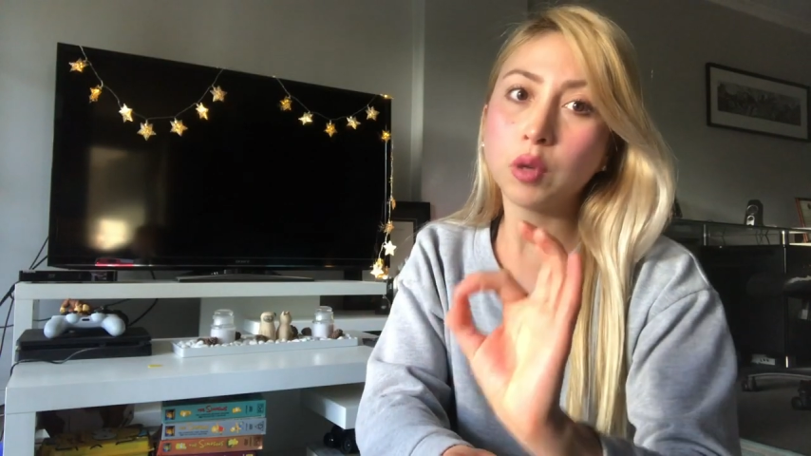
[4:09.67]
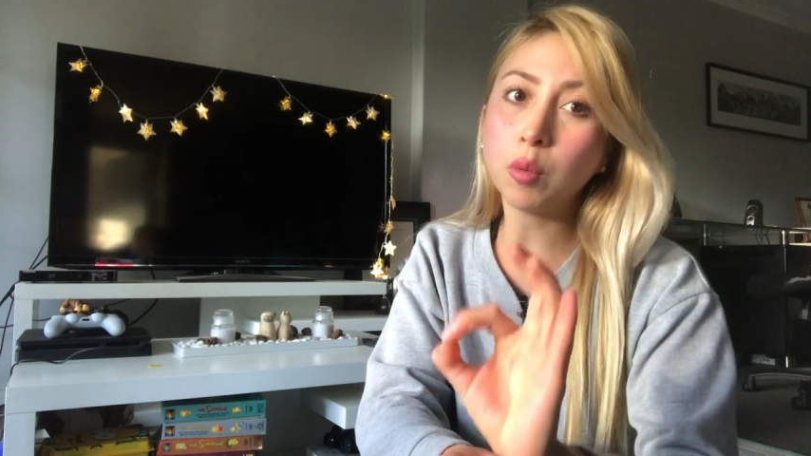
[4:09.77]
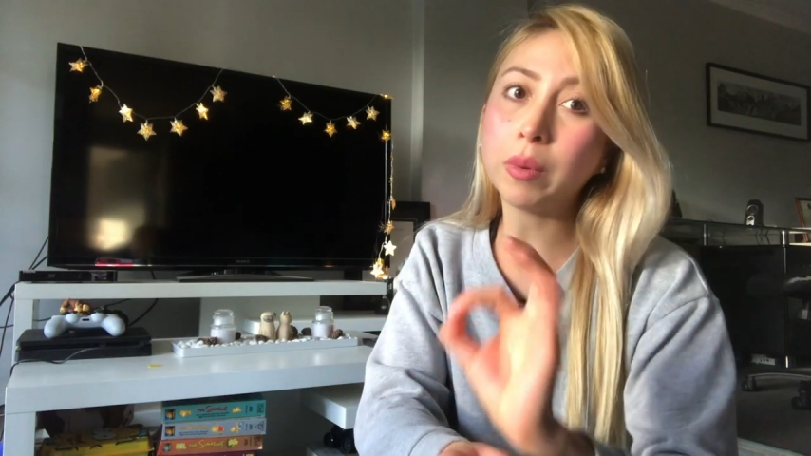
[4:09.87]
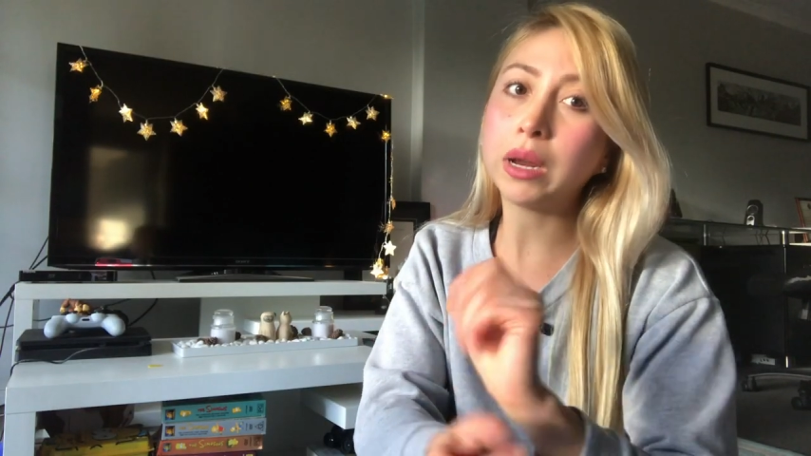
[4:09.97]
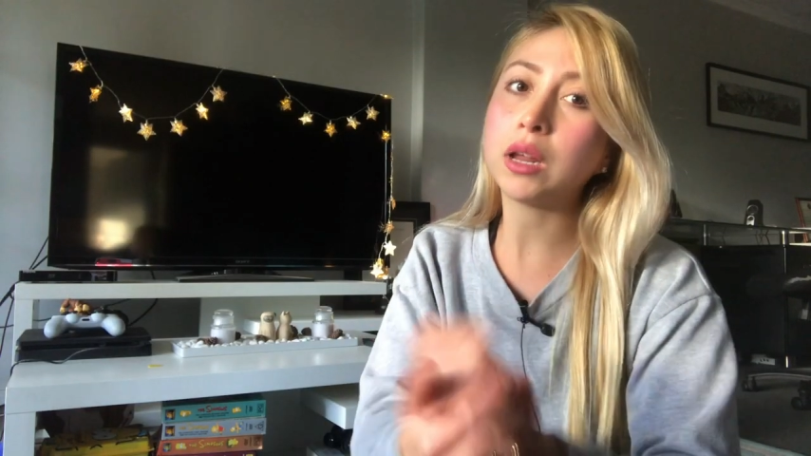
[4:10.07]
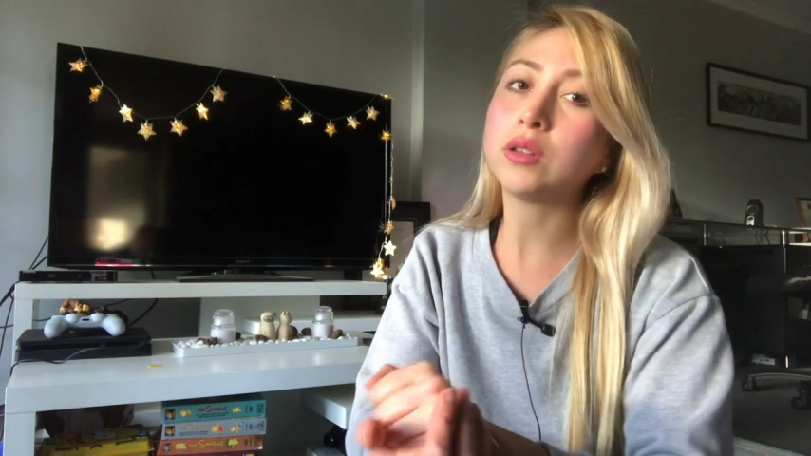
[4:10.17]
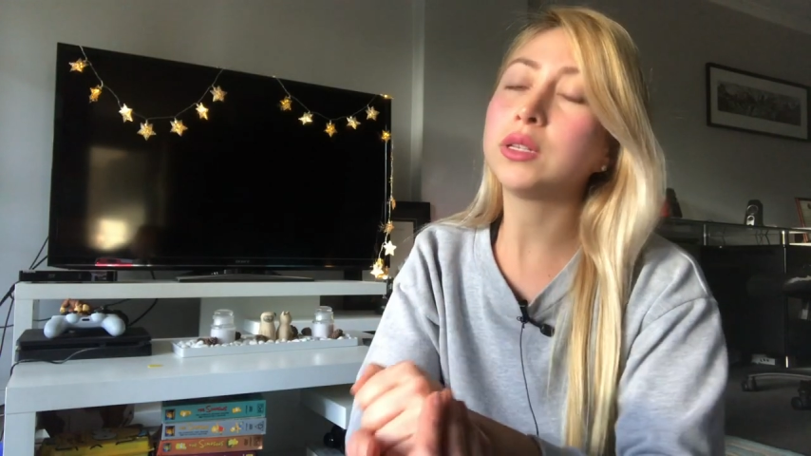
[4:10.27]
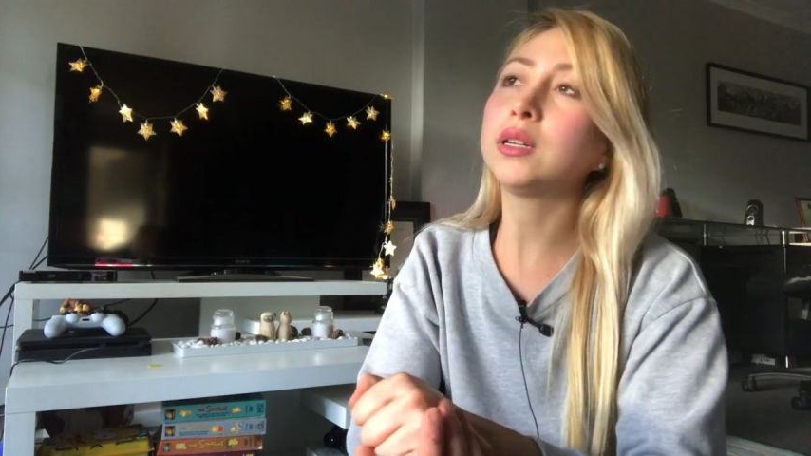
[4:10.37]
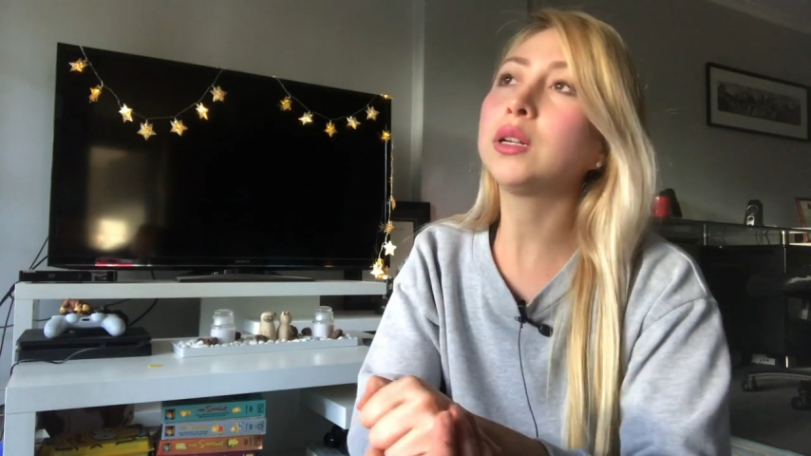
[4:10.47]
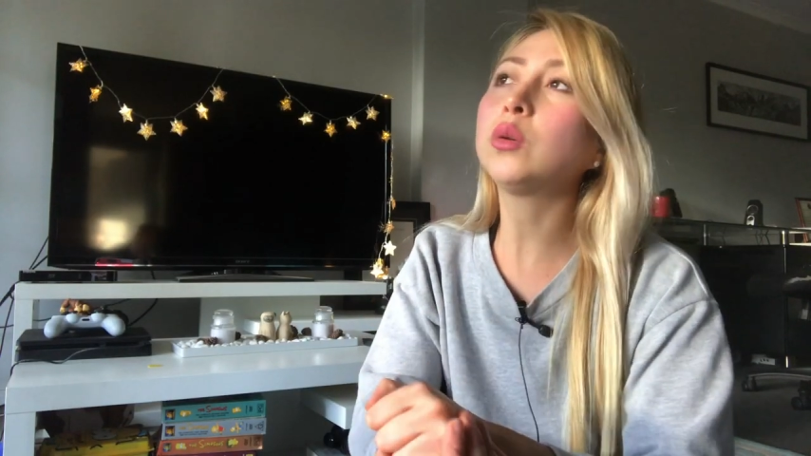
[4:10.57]
como para que lo
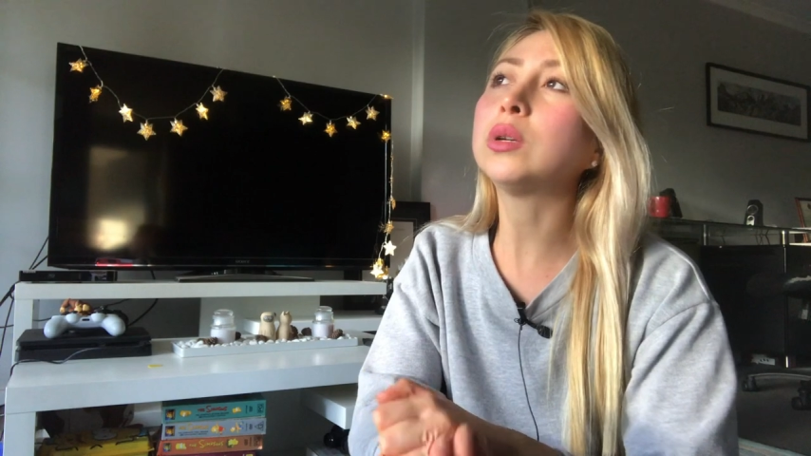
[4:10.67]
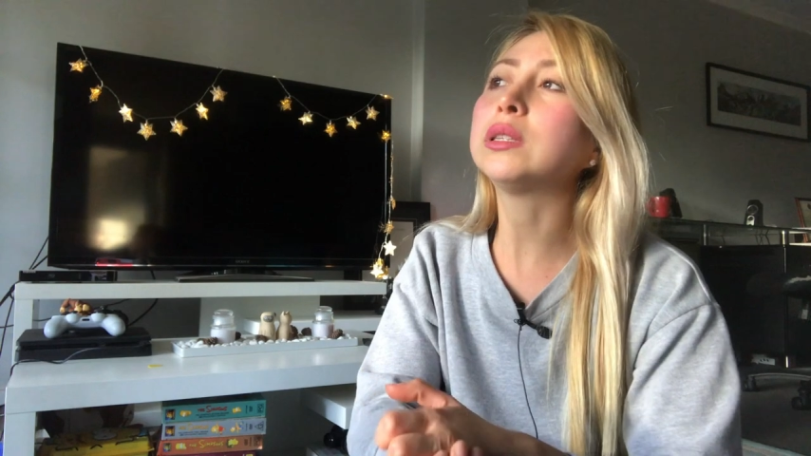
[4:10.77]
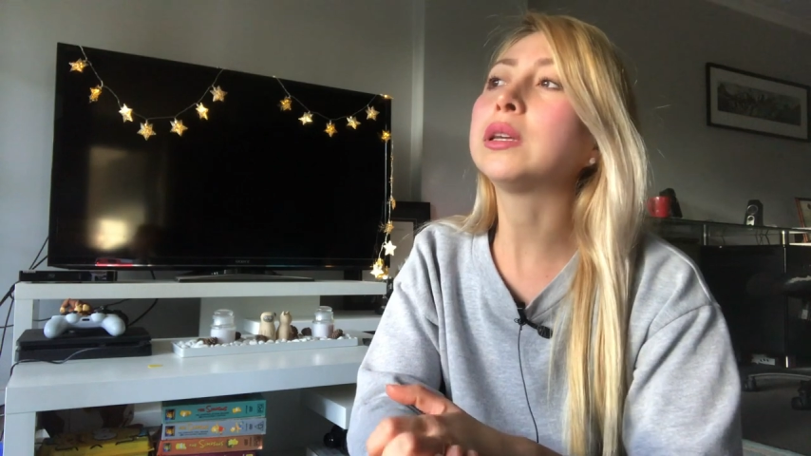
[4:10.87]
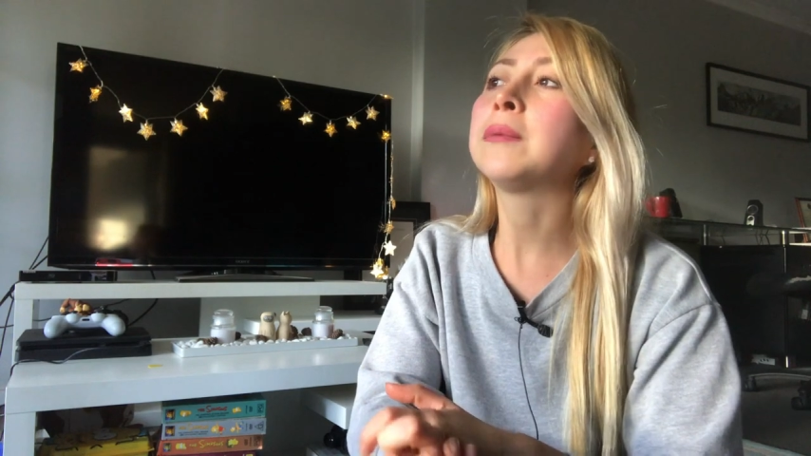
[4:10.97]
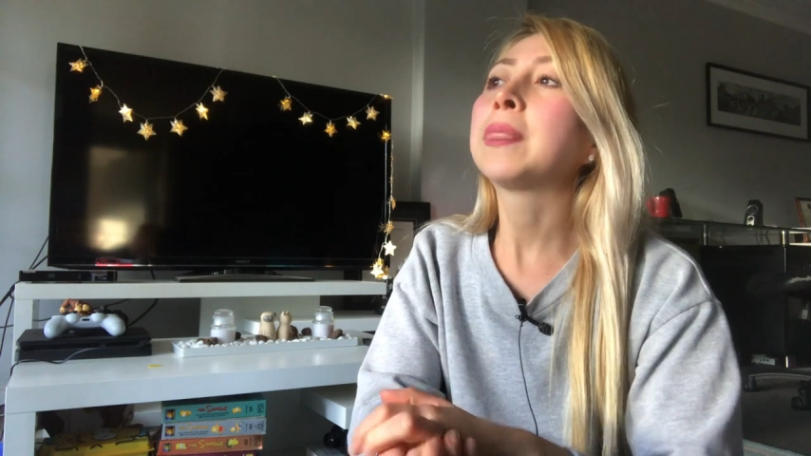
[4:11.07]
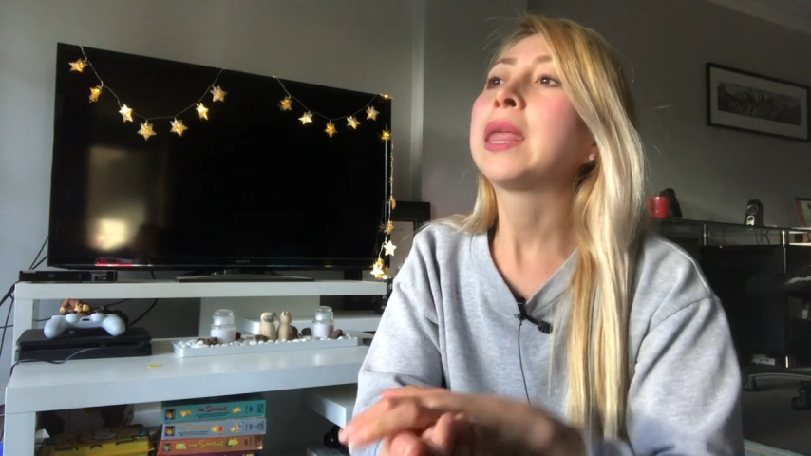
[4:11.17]
tengan en cuenta.